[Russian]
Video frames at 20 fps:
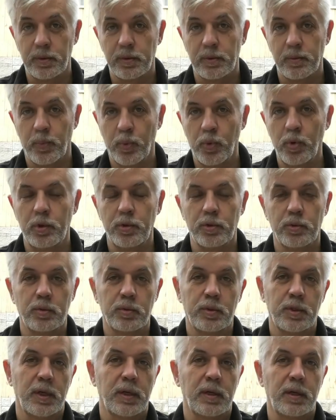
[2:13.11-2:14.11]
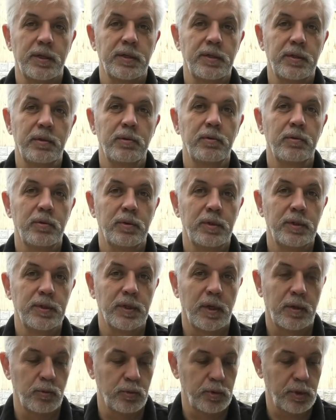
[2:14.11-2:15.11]
болью за Россию и
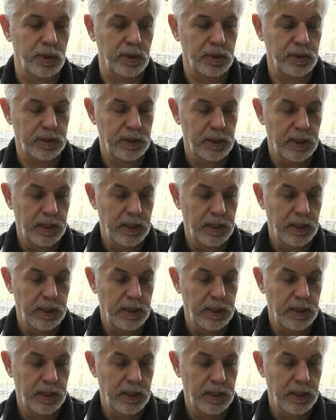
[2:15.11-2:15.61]
за русских.